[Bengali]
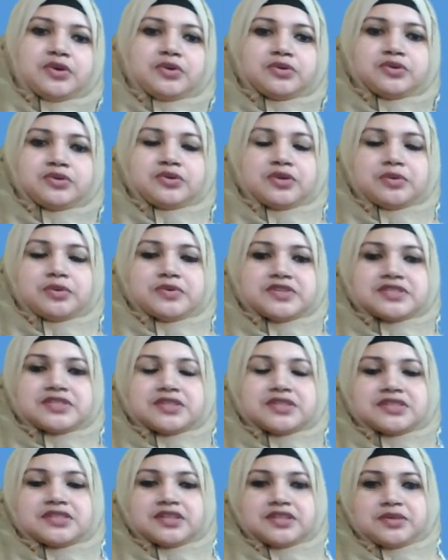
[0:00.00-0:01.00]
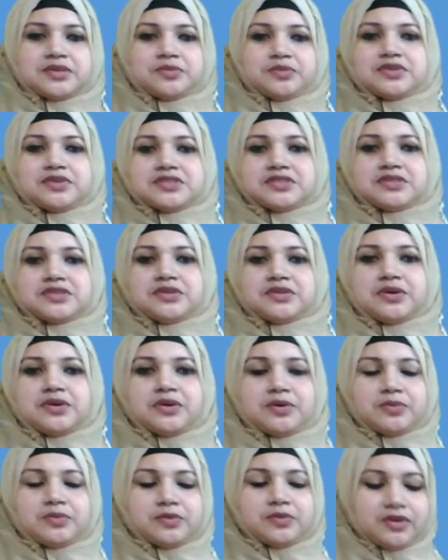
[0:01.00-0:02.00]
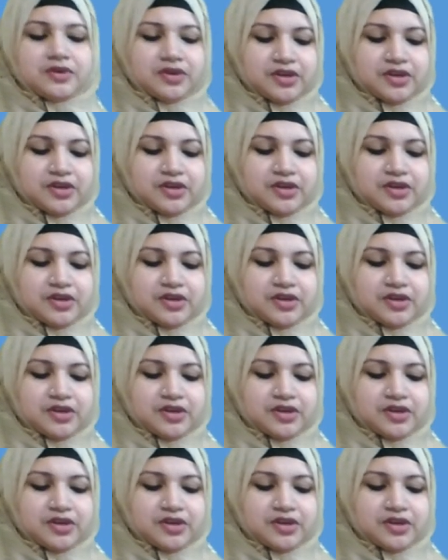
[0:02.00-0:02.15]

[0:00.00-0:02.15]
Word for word: নতুন টপিক্সের সাথে পরিচিত হব